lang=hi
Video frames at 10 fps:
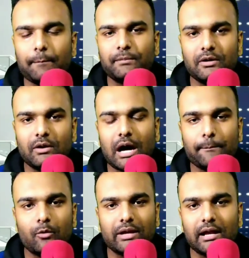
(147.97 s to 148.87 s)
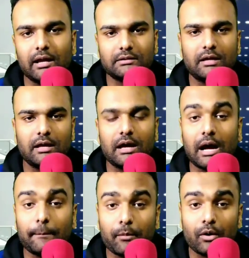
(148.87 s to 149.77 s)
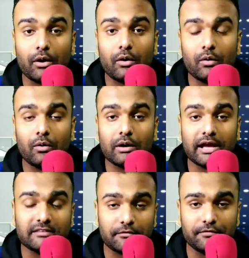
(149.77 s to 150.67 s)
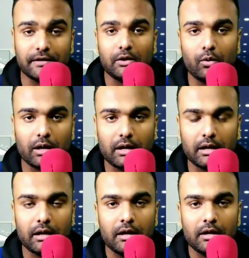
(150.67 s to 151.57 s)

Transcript: आपकी आपको क्या लगता है आप आपको कैसा फील हो रहा है